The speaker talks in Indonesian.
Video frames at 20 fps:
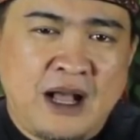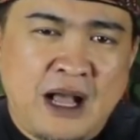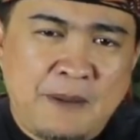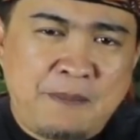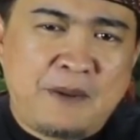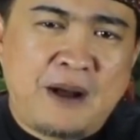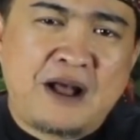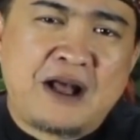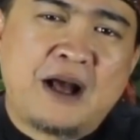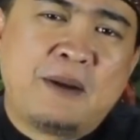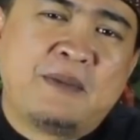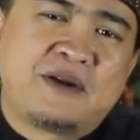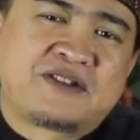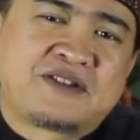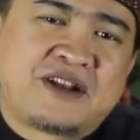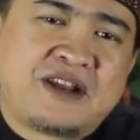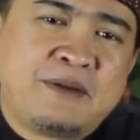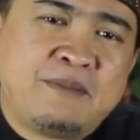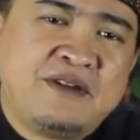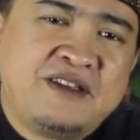Mengapa agama
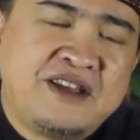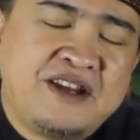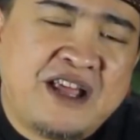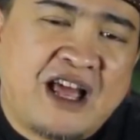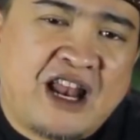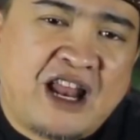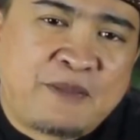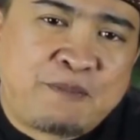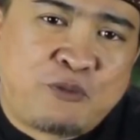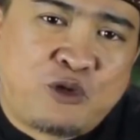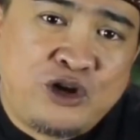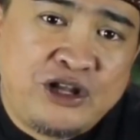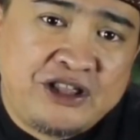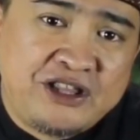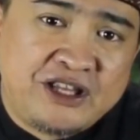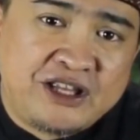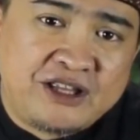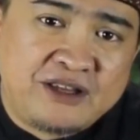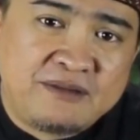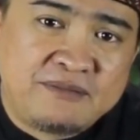sering menjadi alat
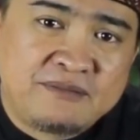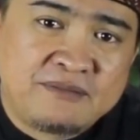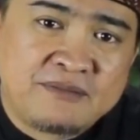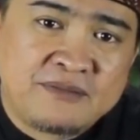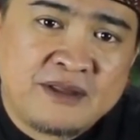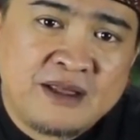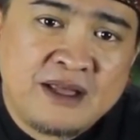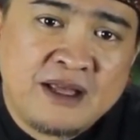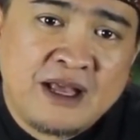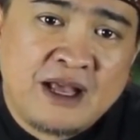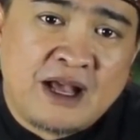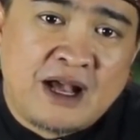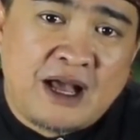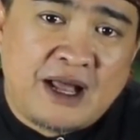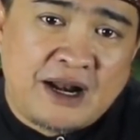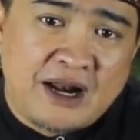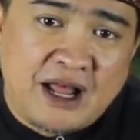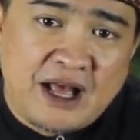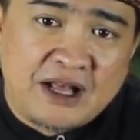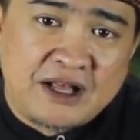politik?
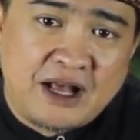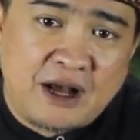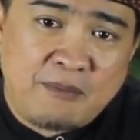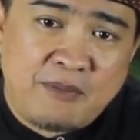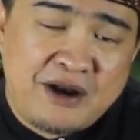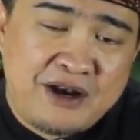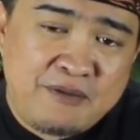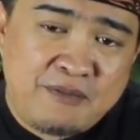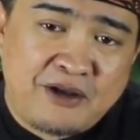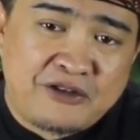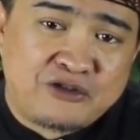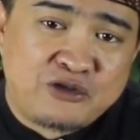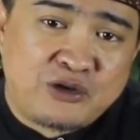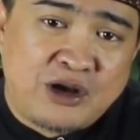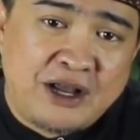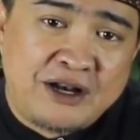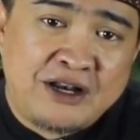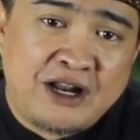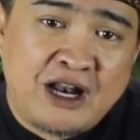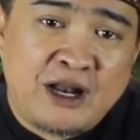Karena agama
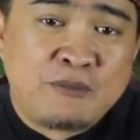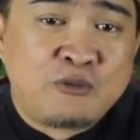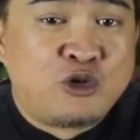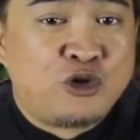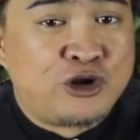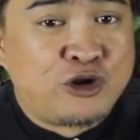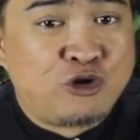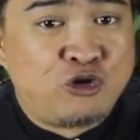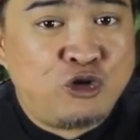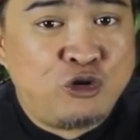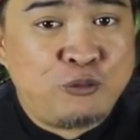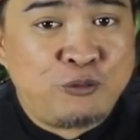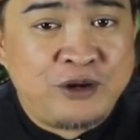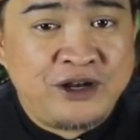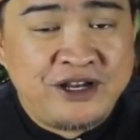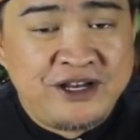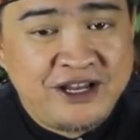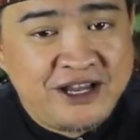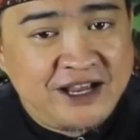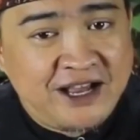dimasukkan dalam kurikulum
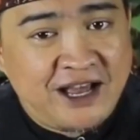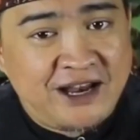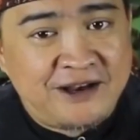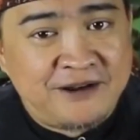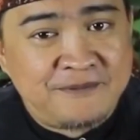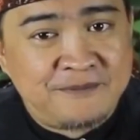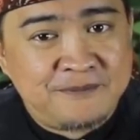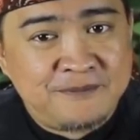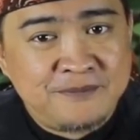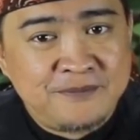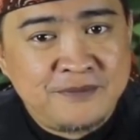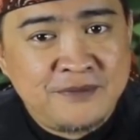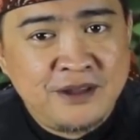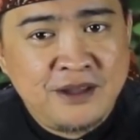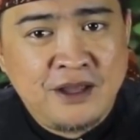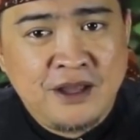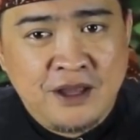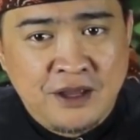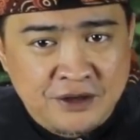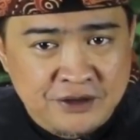pendidikan.
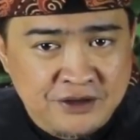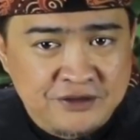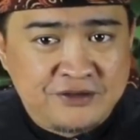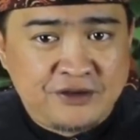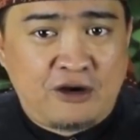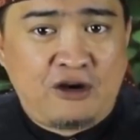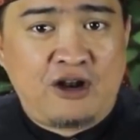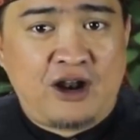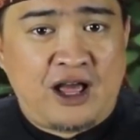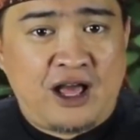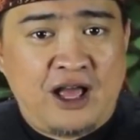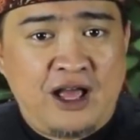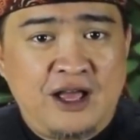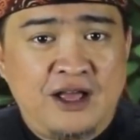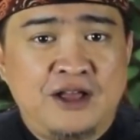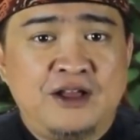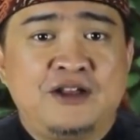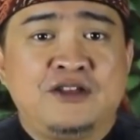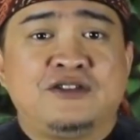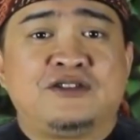Di
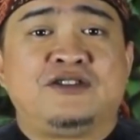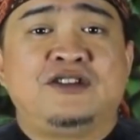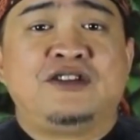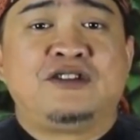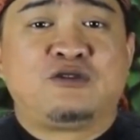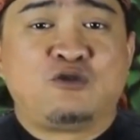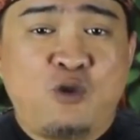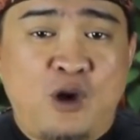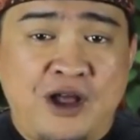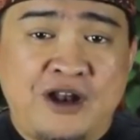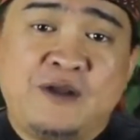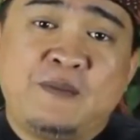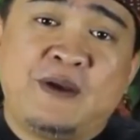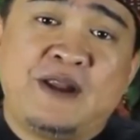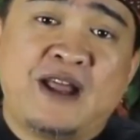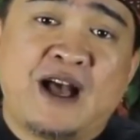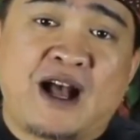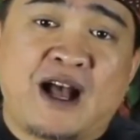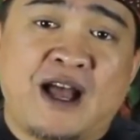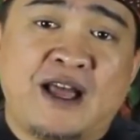sekolah, siswa
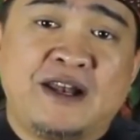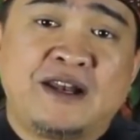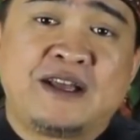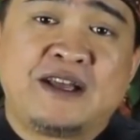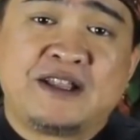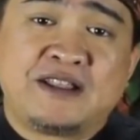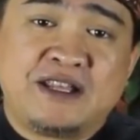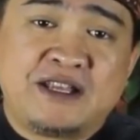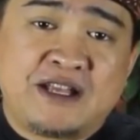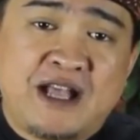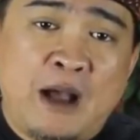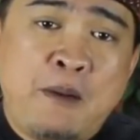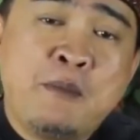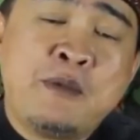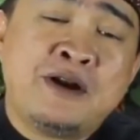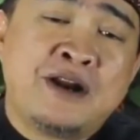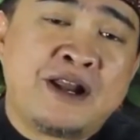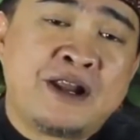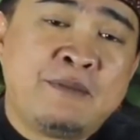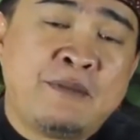dibedakan ketika
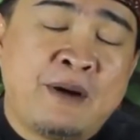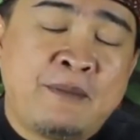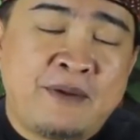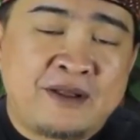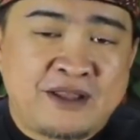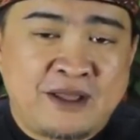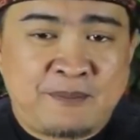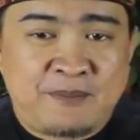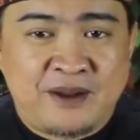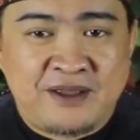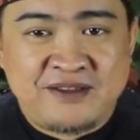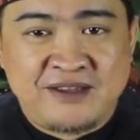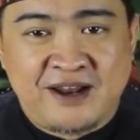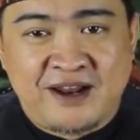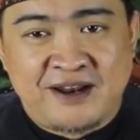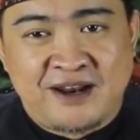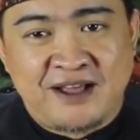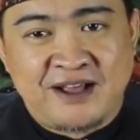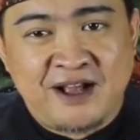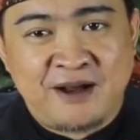menerima mata
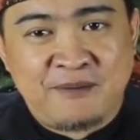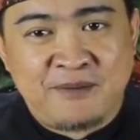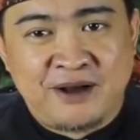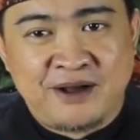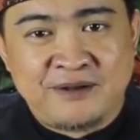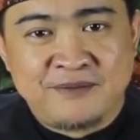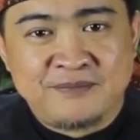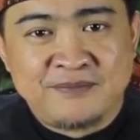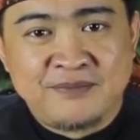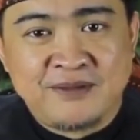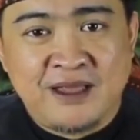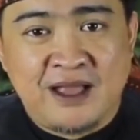pelajaran agama.